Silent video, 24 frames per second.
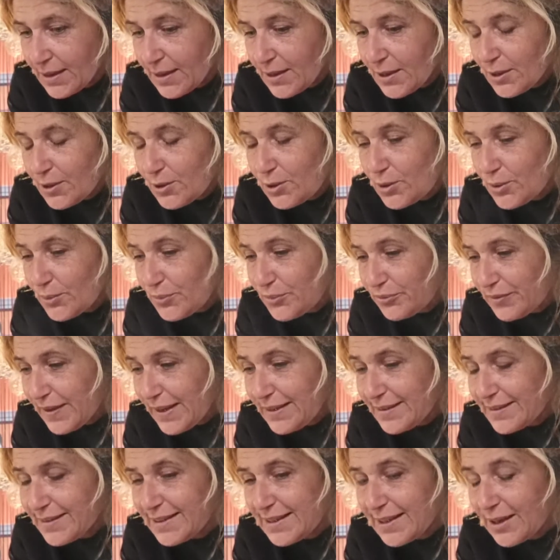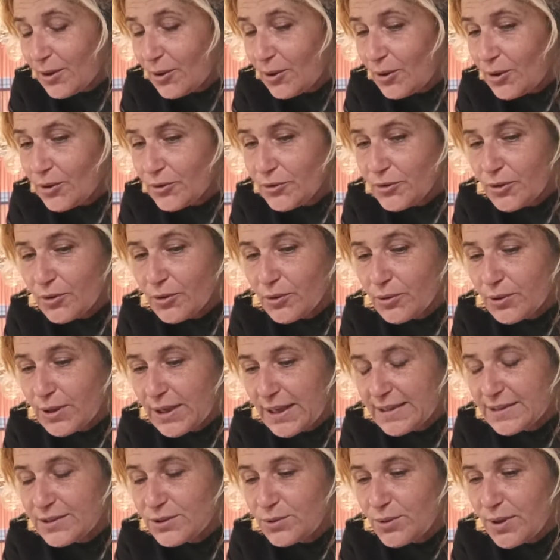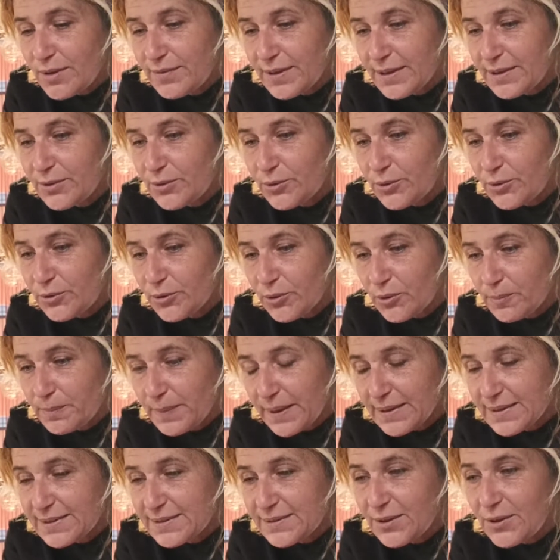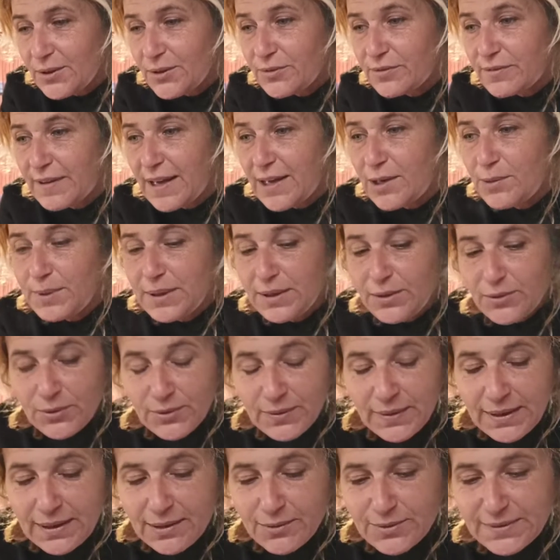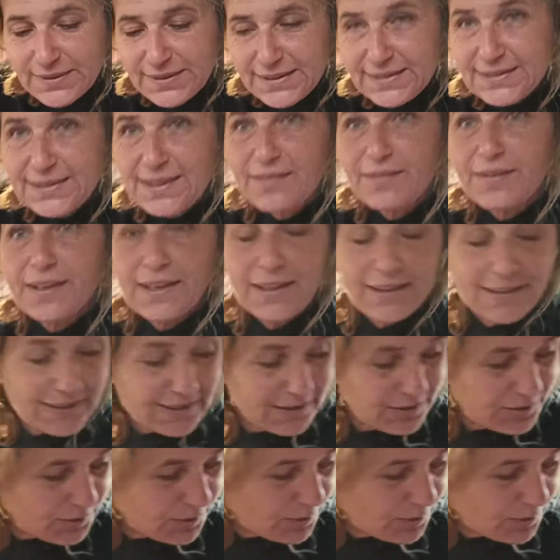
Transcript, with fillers: Le fait qu'il rentre en relation avec d'autres personnes va lui donner aussi sa vérité sur